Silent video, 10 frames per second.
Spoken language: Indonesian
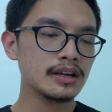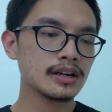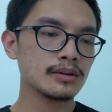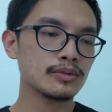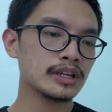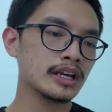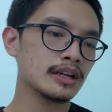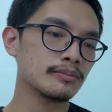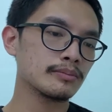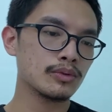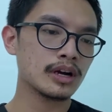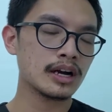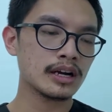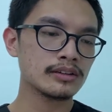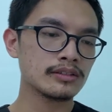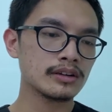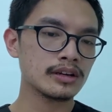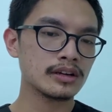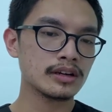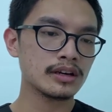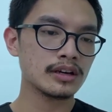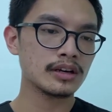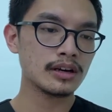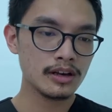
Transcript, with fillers: kemudian permukaan uh,